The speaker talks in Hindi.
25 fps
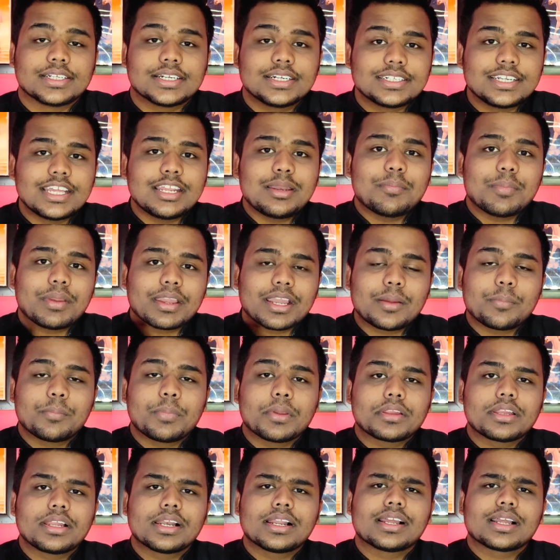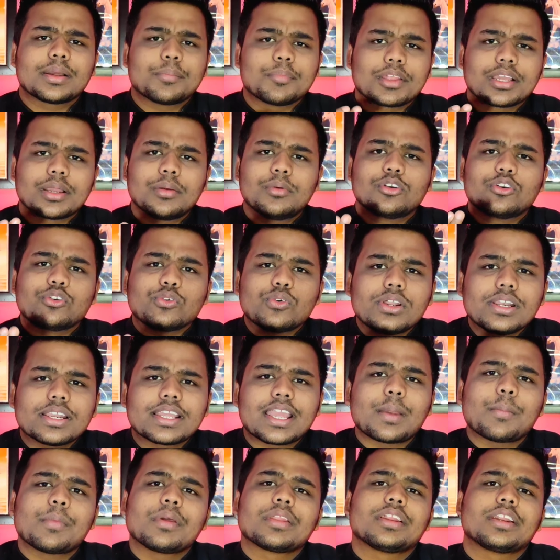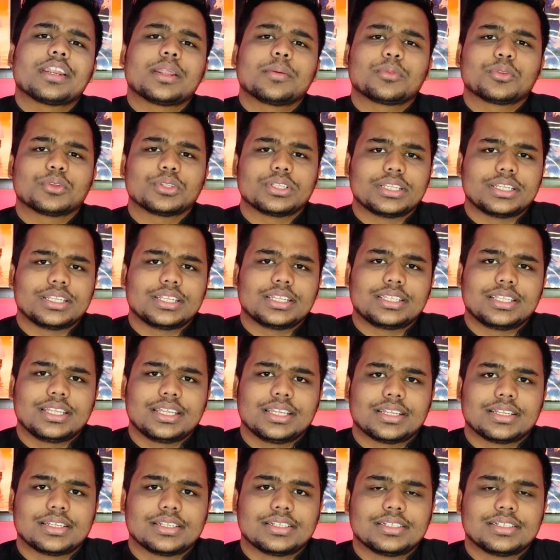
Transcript: मेगा मेगापिक्सल का कम से कम डुअल कैमरा सेटअप तो दे देते